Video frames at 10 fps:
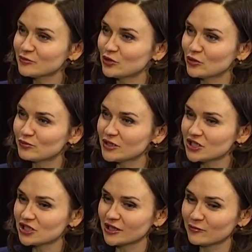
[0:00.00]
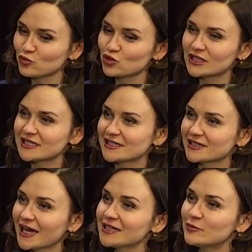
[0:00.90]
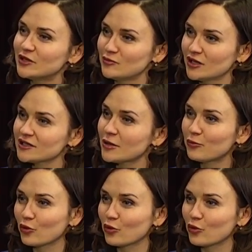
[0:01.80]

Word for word: прием пищи нам нужно съедать примерно